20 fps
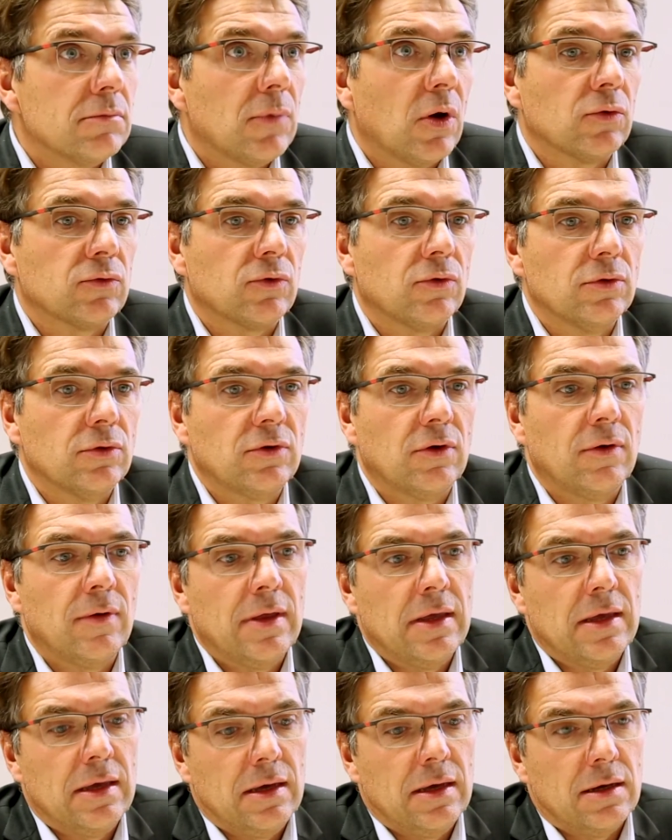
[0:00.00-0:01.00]
entre autres,
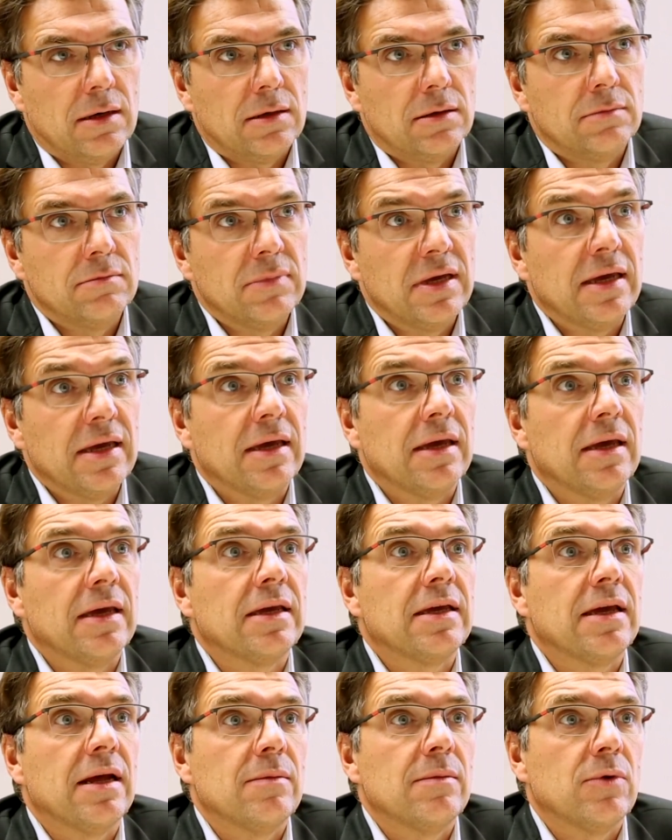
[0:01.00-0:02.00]
mais
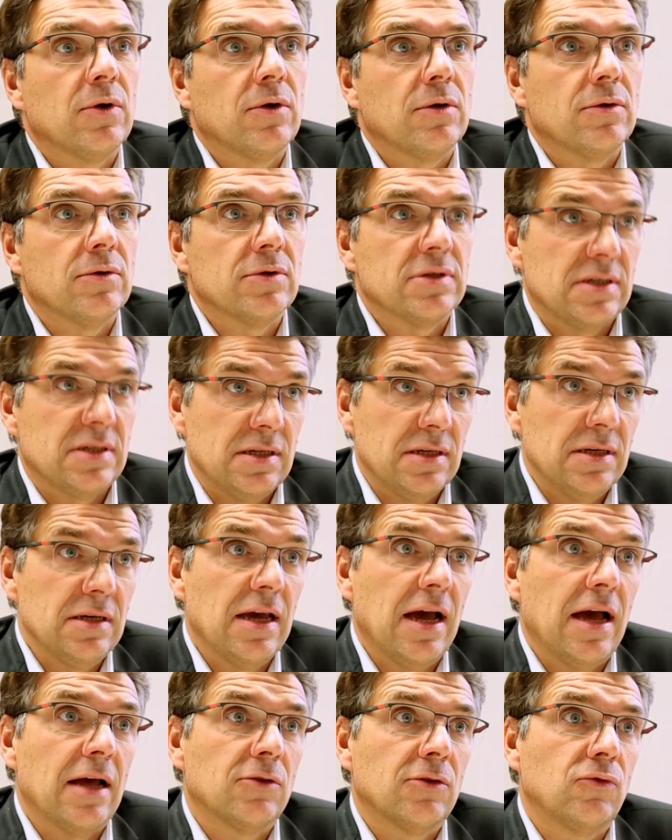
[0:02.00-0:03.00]
également
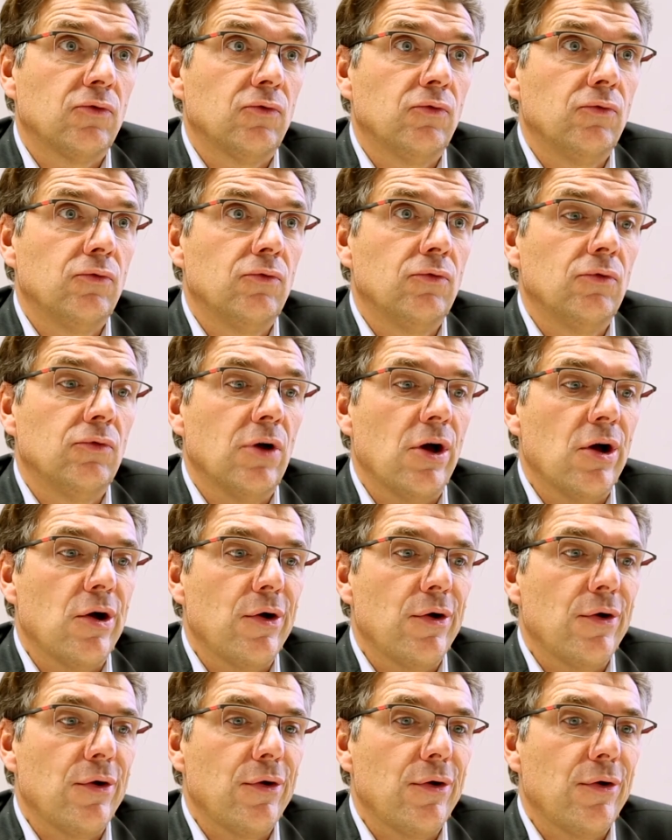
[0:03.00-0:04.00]
aussi à
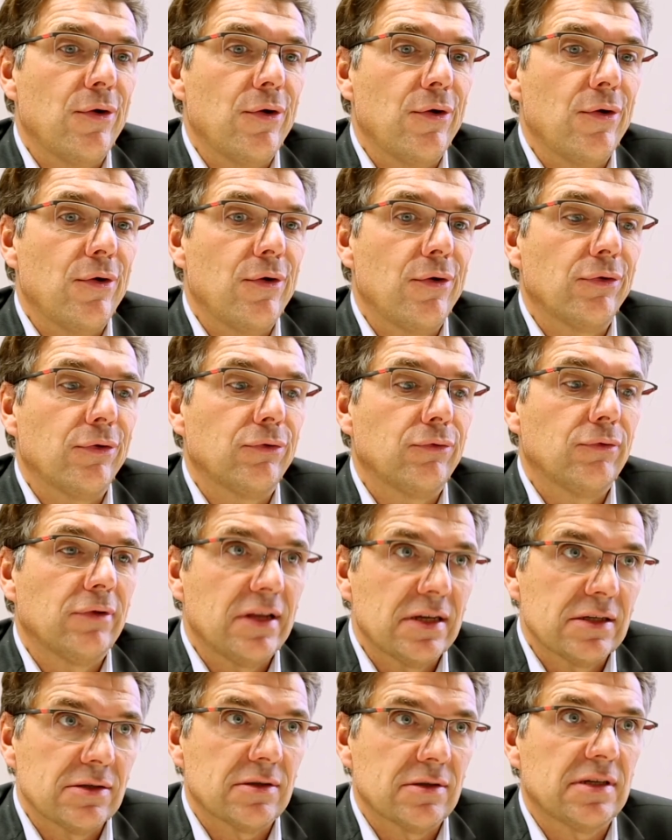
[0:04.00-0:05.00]

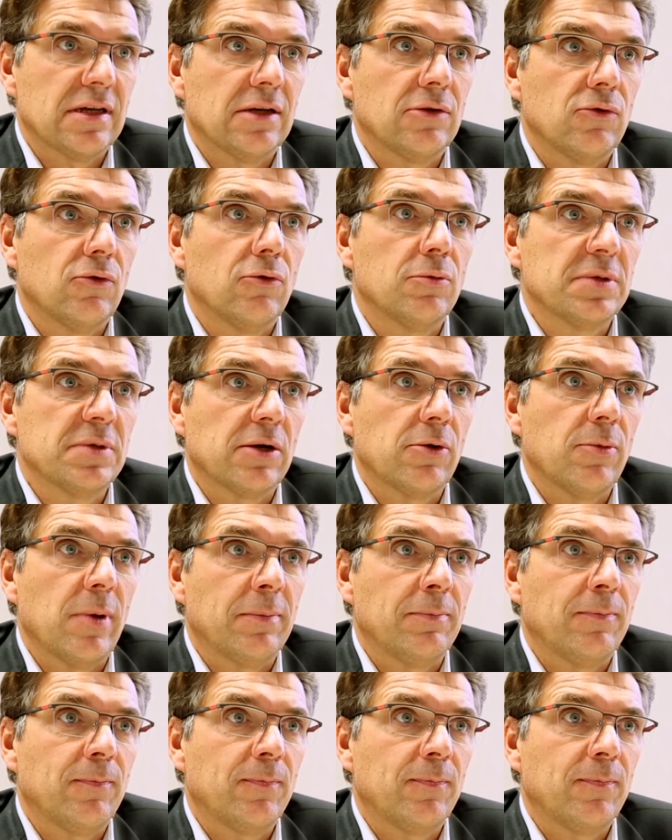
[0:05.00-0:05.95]
toutes les enseignes du groupe Saint-Gobain.